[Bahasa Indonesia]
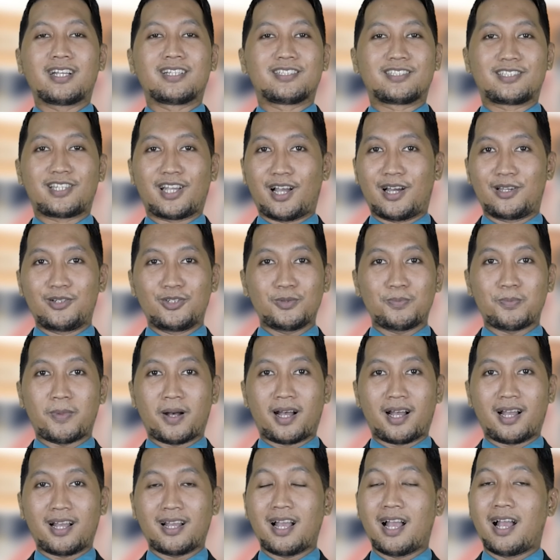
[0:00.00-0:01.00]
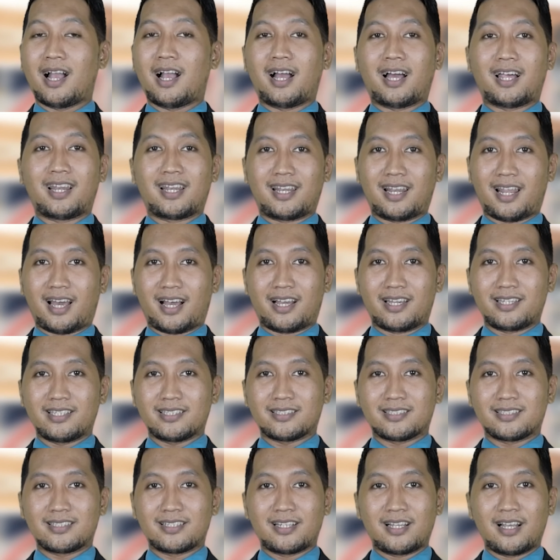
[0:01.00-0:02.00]
Jangan lupa like,
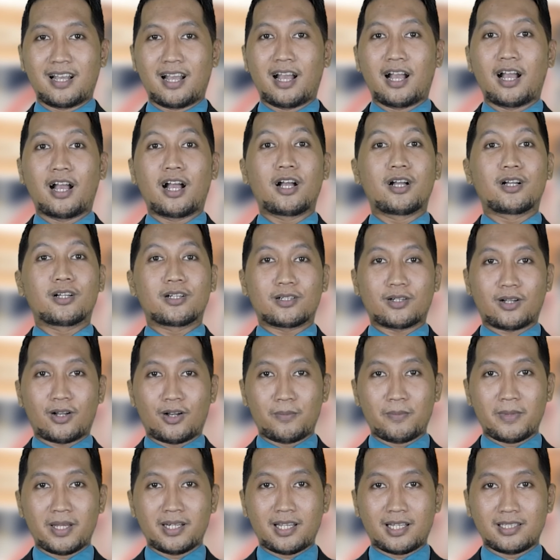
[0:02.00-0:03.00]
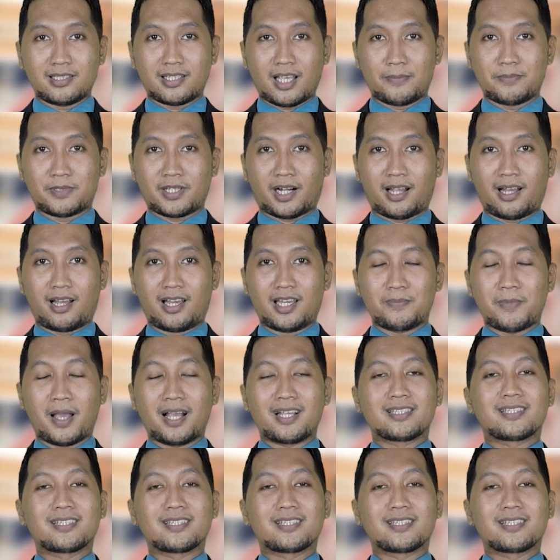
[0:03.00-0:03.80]
komen dan subscribe,